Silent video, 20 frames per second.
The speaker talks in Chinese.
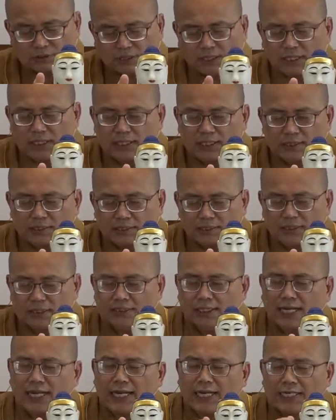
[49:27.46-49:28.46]
那你
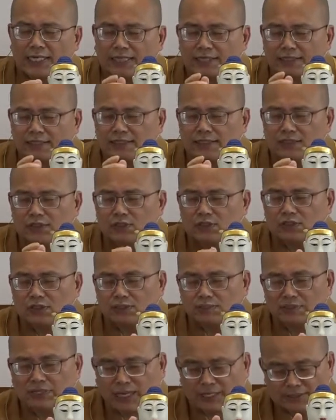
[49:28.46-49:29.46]
的爱染跟执取
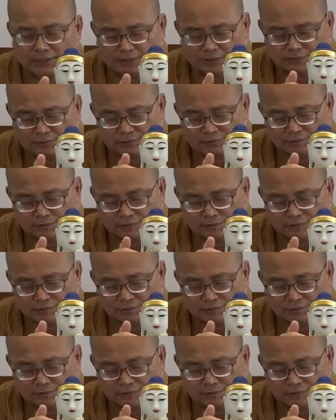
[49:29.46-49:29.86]
怎么来的？